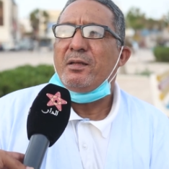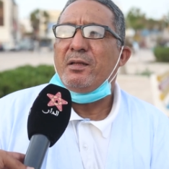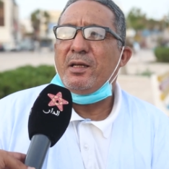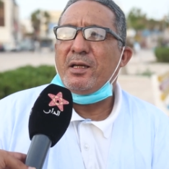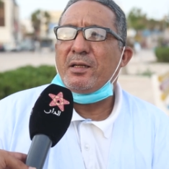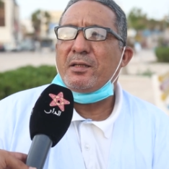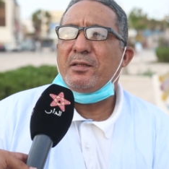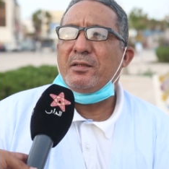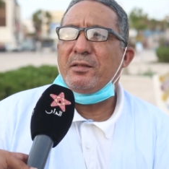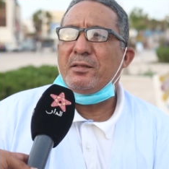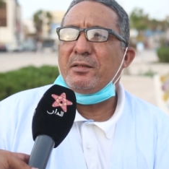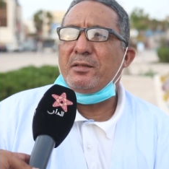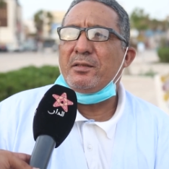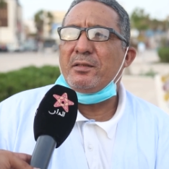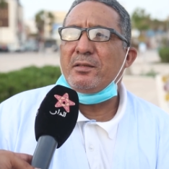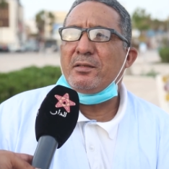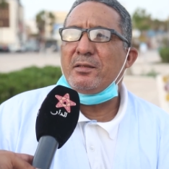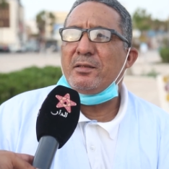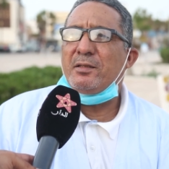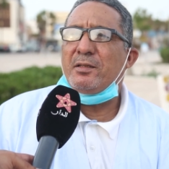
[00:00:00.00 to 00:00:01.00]
لكن
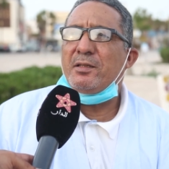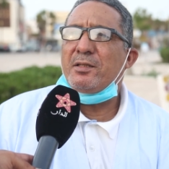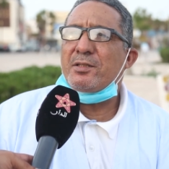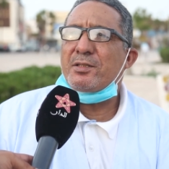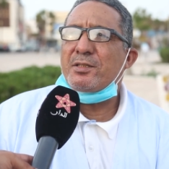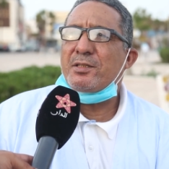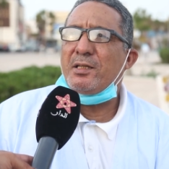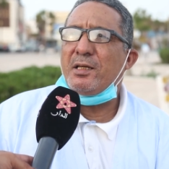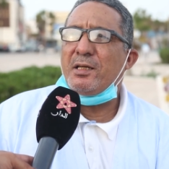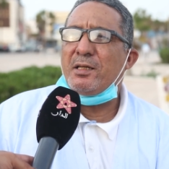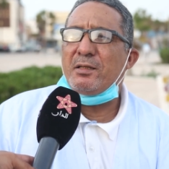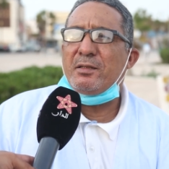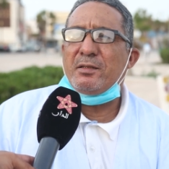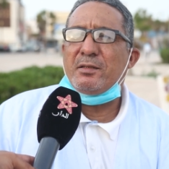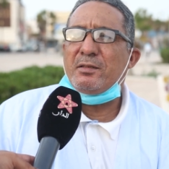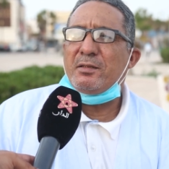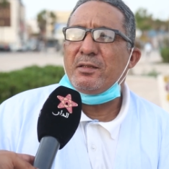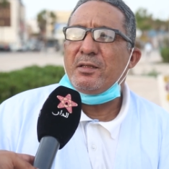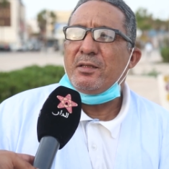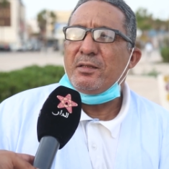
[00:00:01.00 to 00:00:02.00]

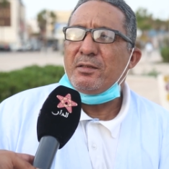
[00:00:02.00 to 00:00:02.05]
الإنسان